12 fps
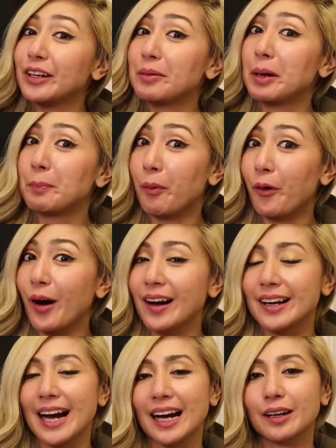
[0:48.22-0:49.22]
ngayon naman po,
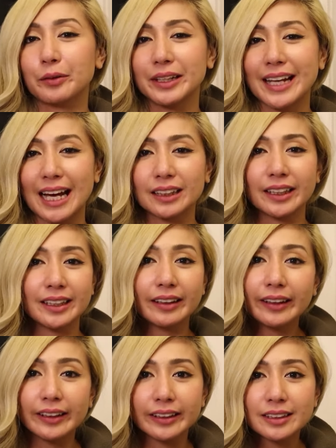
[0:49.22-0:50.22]
ang gagawin natin
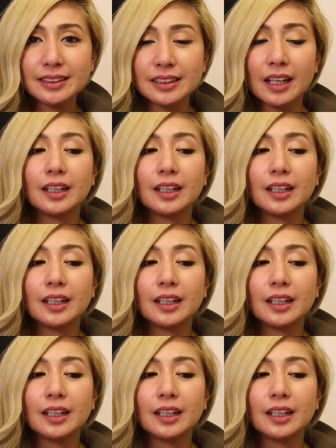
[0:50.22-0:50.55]
is,